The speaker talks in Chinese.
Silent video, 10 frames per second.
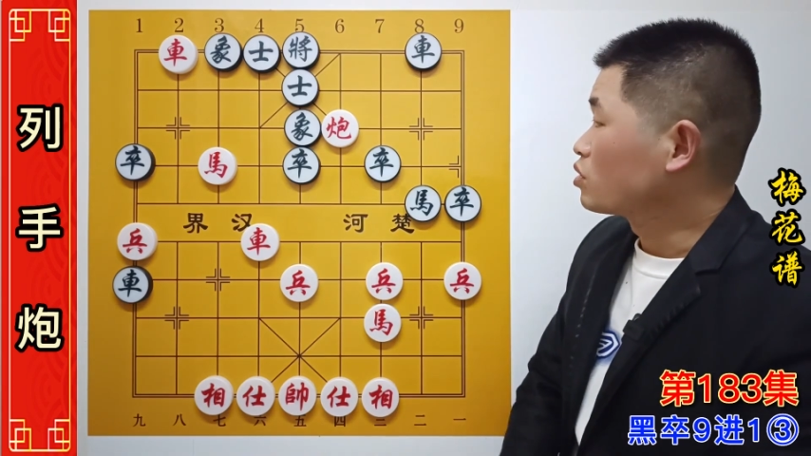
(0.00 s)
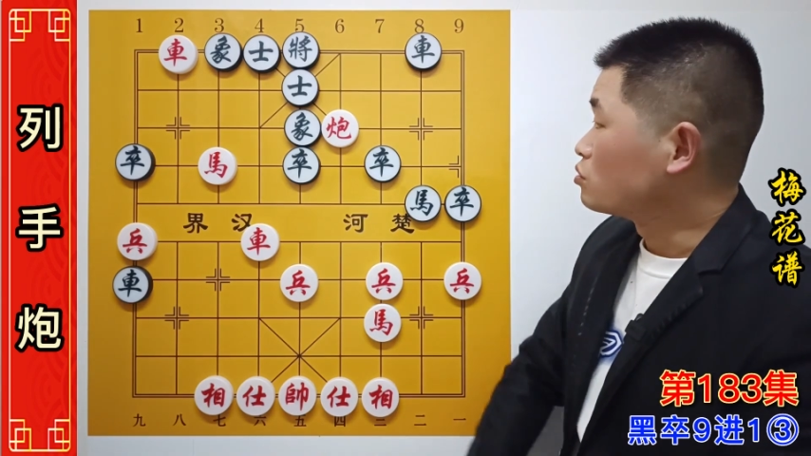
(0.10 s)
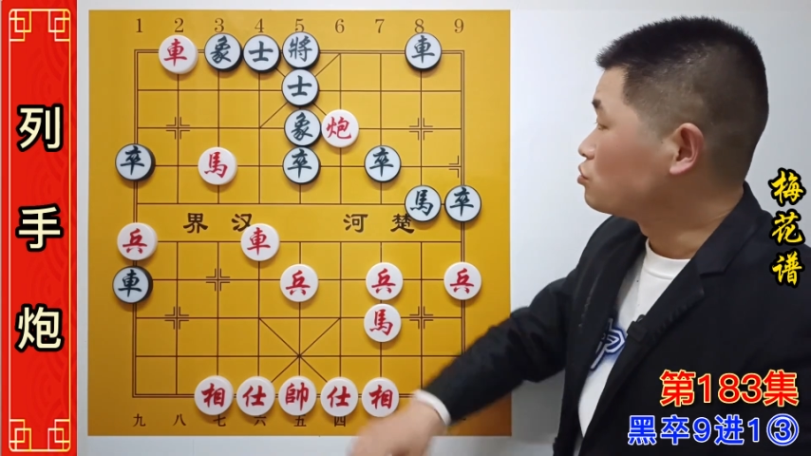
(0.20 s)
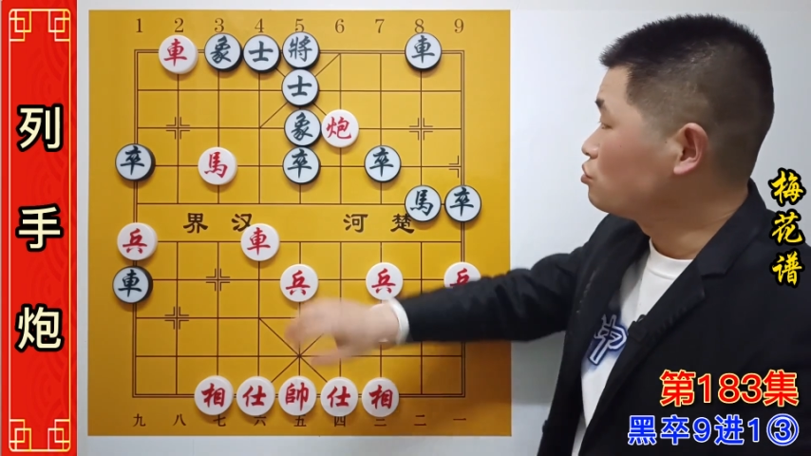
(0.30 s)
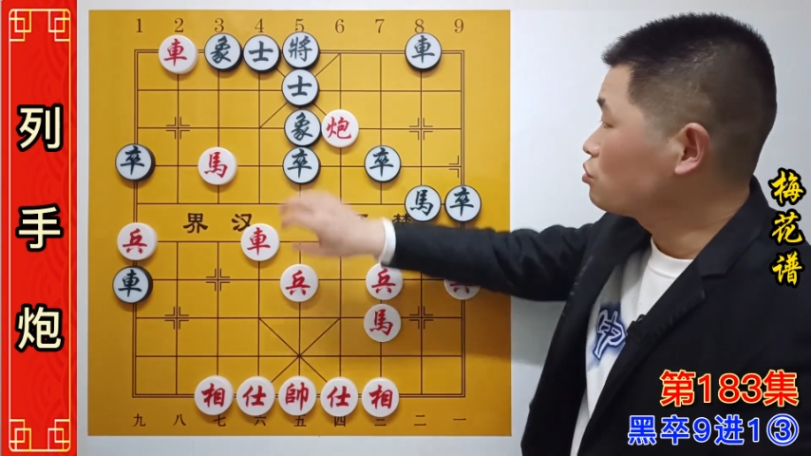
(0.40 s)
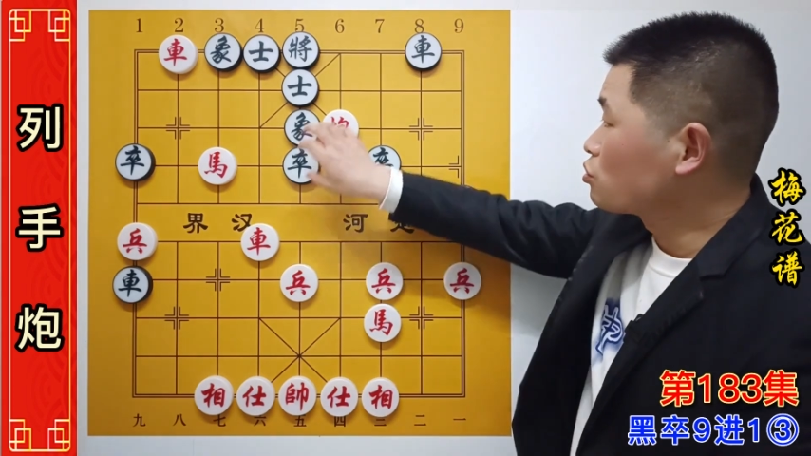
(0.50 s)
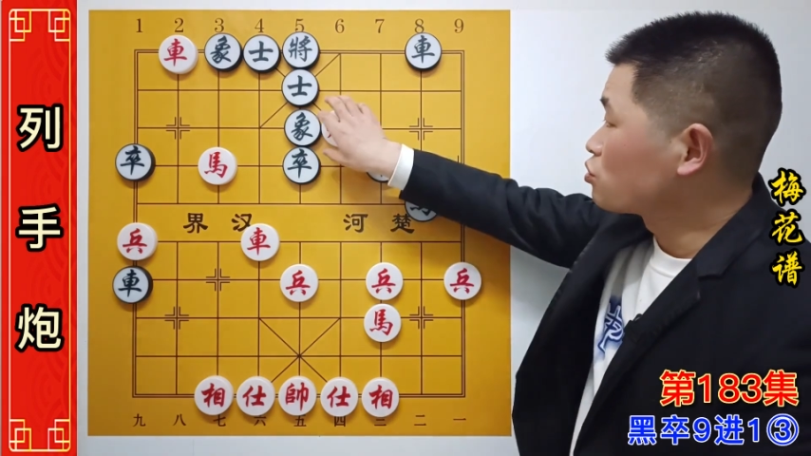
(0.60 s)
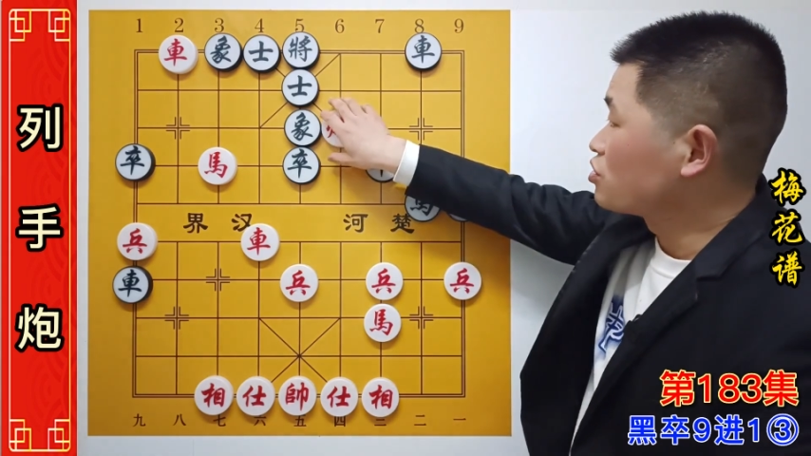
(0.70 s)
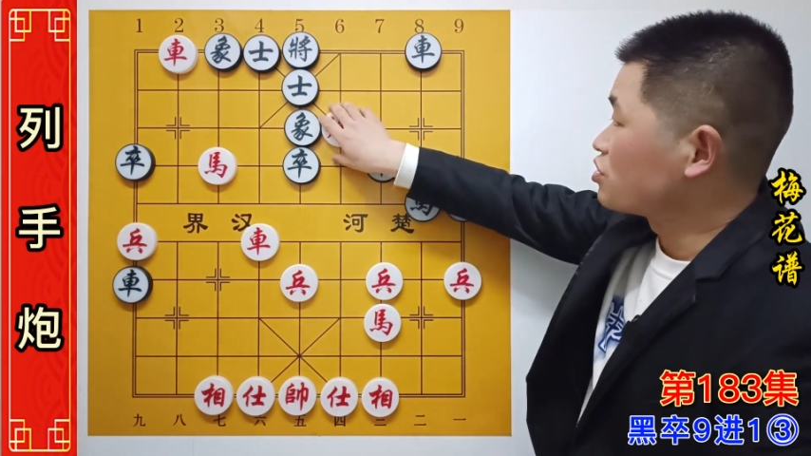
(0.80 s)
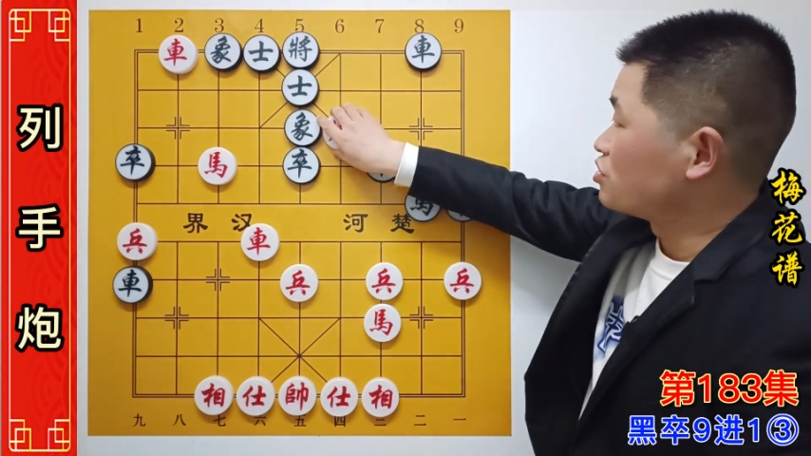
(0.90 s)
如果
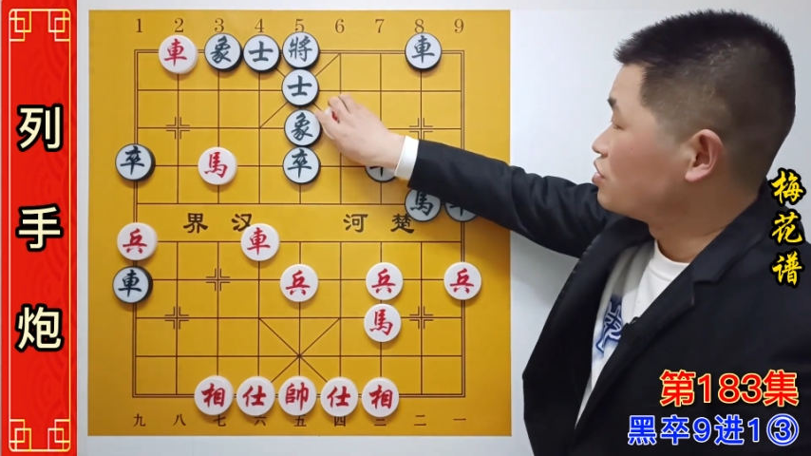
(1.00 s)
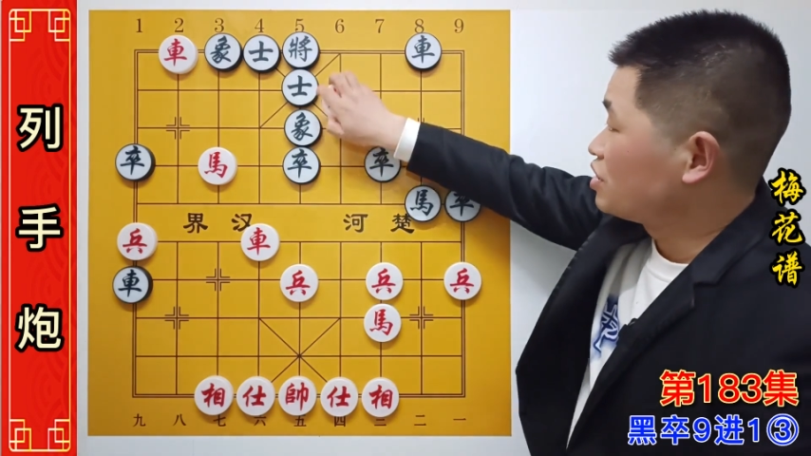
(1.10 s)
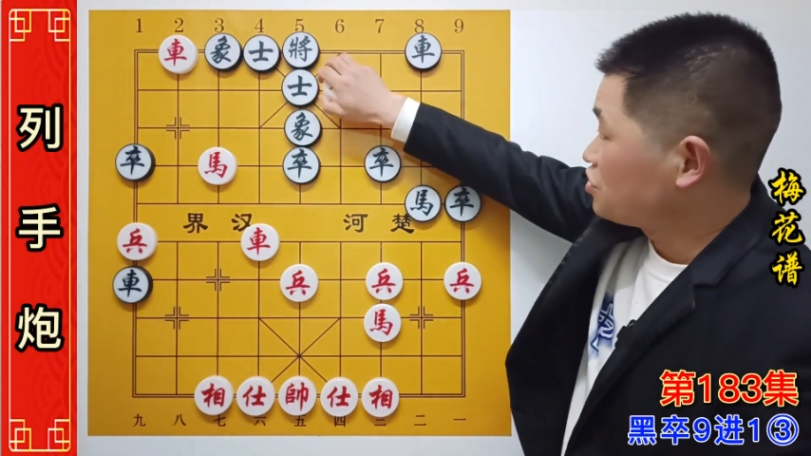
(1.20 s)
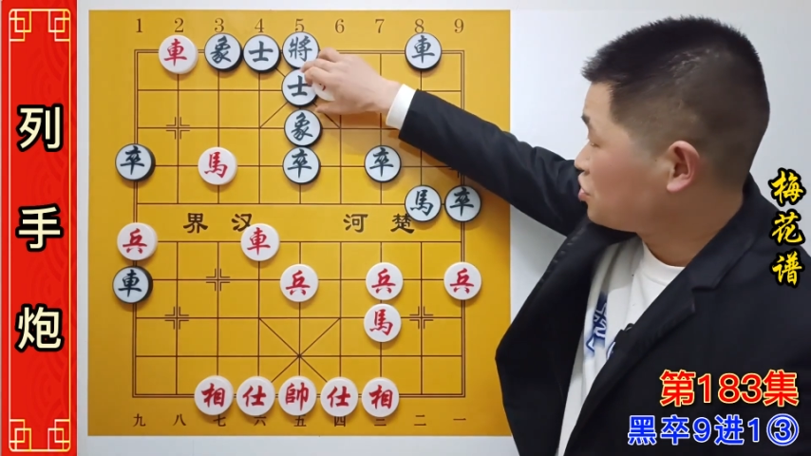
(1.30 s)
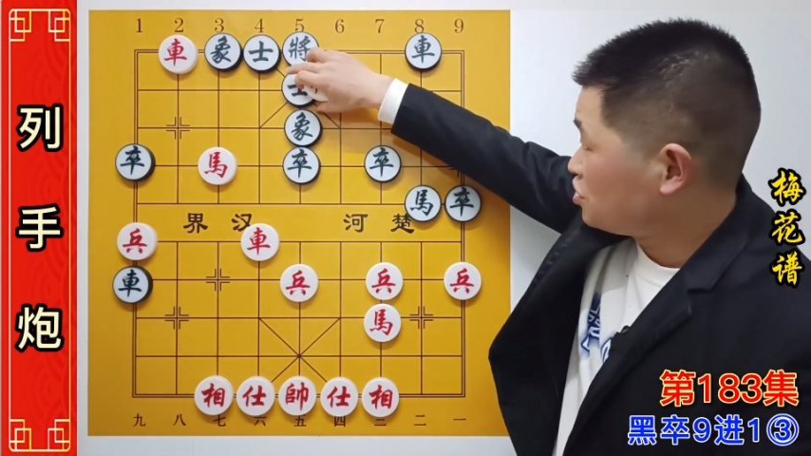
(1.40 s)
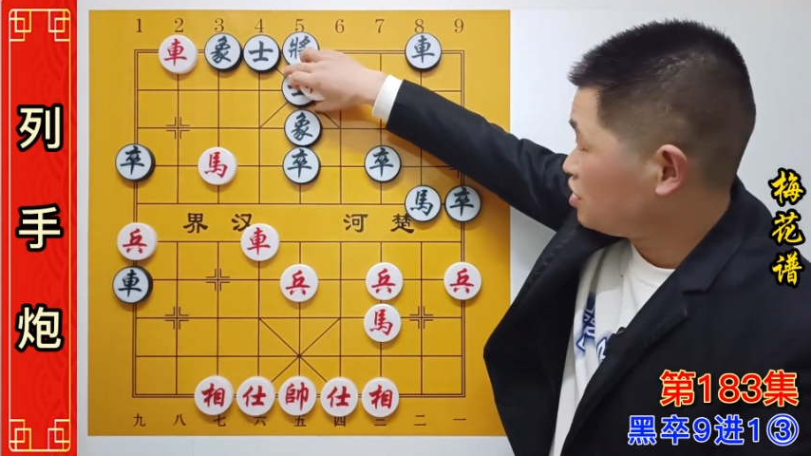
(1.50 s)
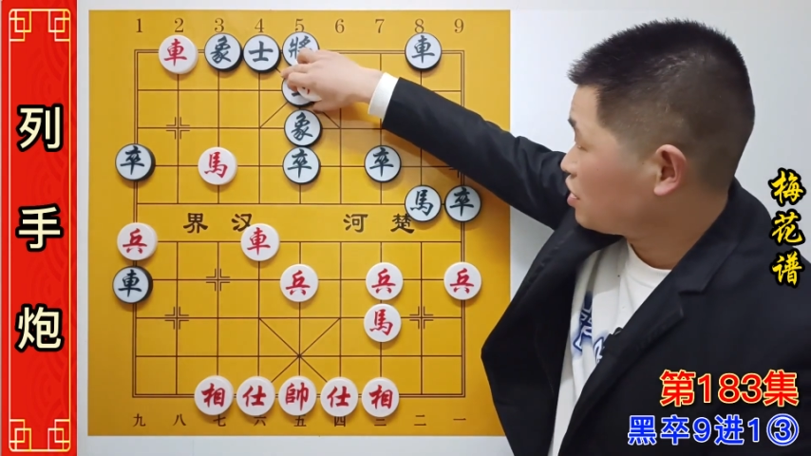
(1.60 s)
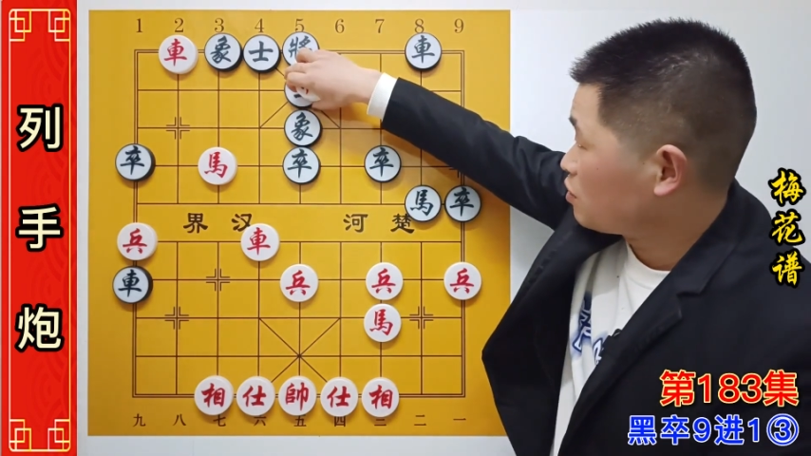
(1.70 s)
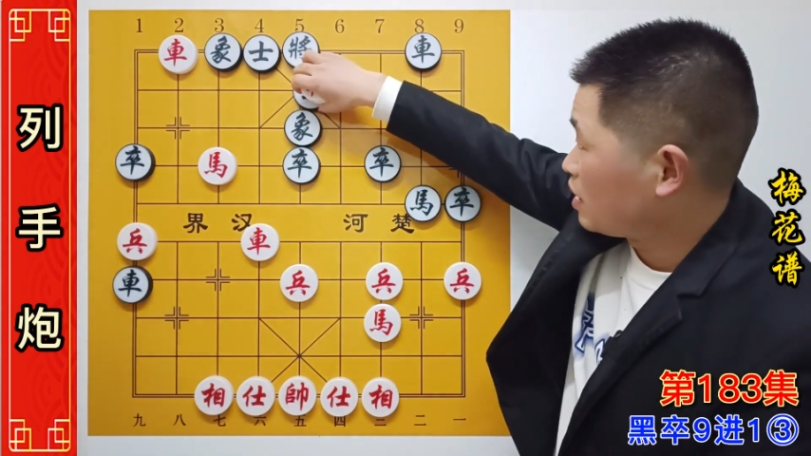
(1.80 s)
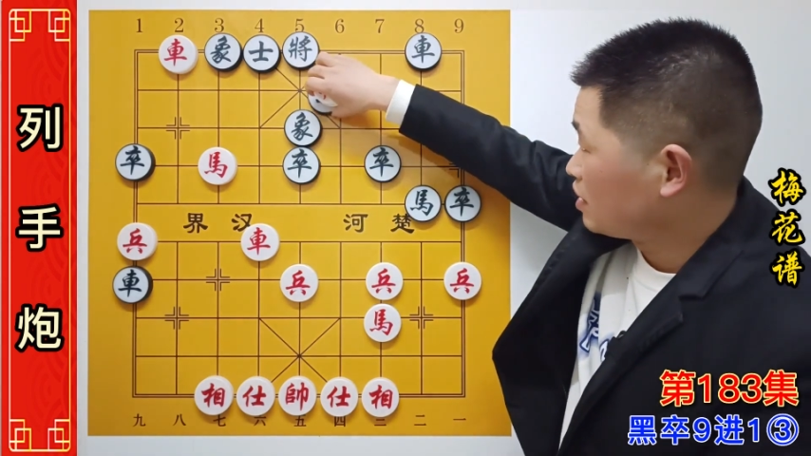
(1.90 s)
说直接吃掉
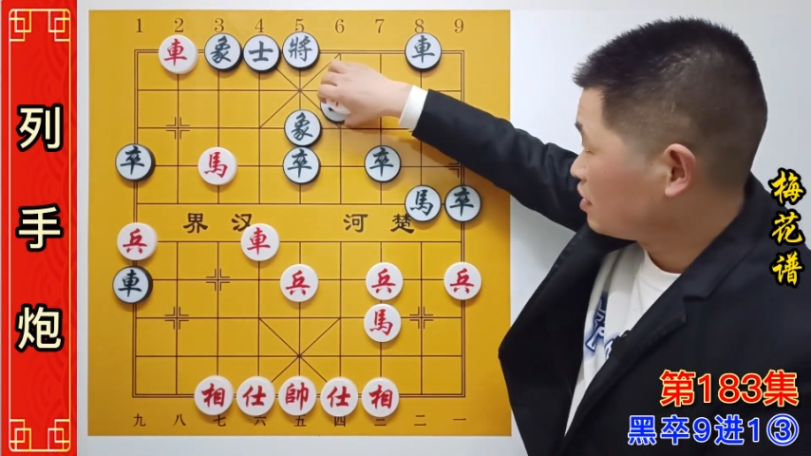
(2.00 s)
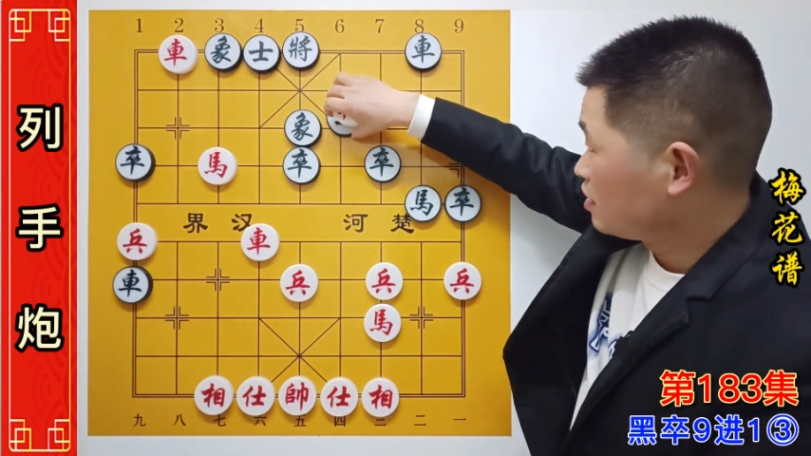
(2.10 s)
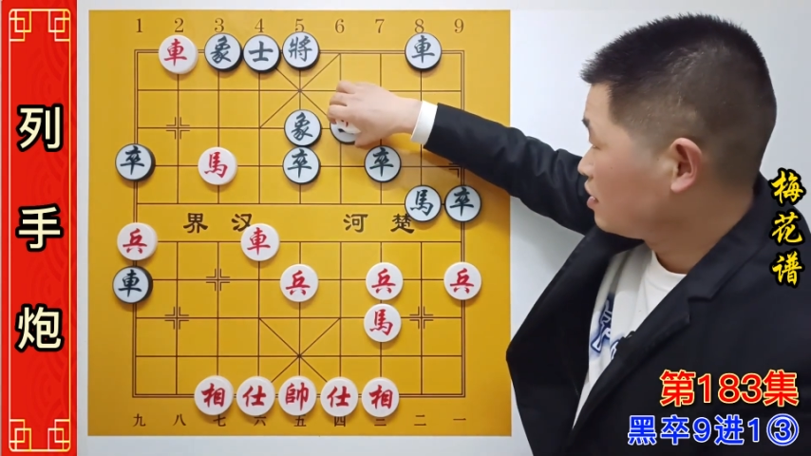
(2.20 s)
的话，